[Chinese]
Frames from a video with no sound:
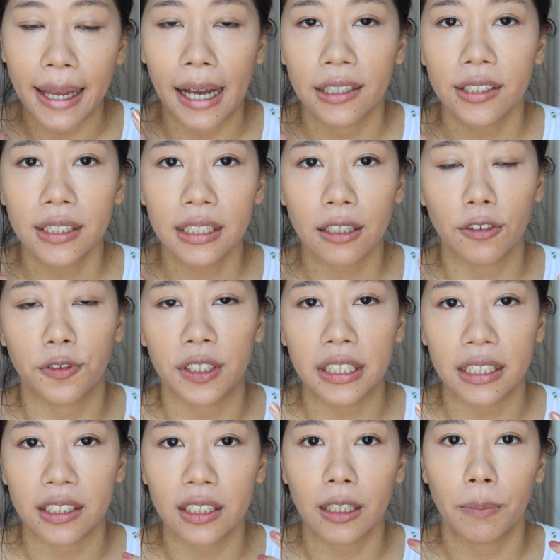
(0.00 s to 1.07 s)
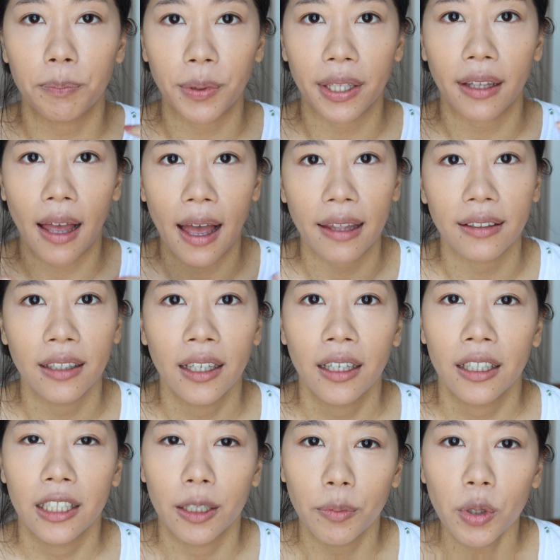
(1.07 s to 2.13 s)
还是这个粉底真的变暗。
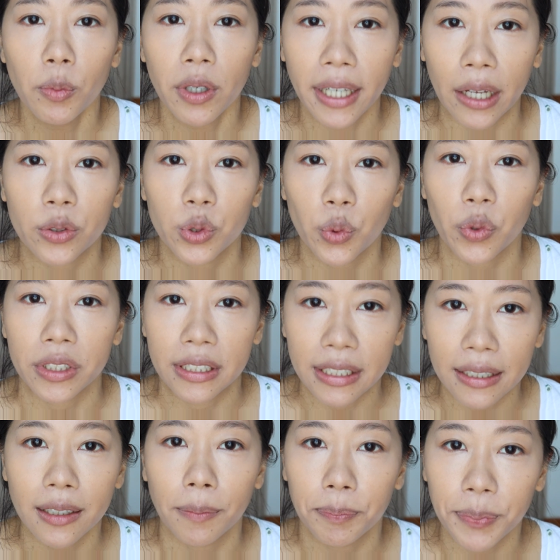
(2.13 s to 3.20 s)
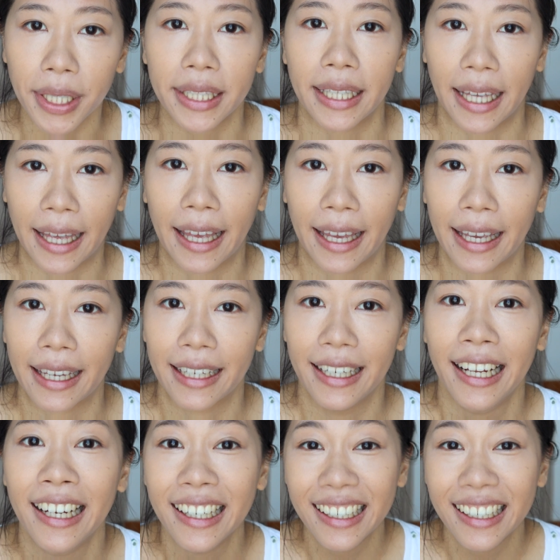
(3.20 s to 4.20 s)
你们有没有感觉我真的变黑了？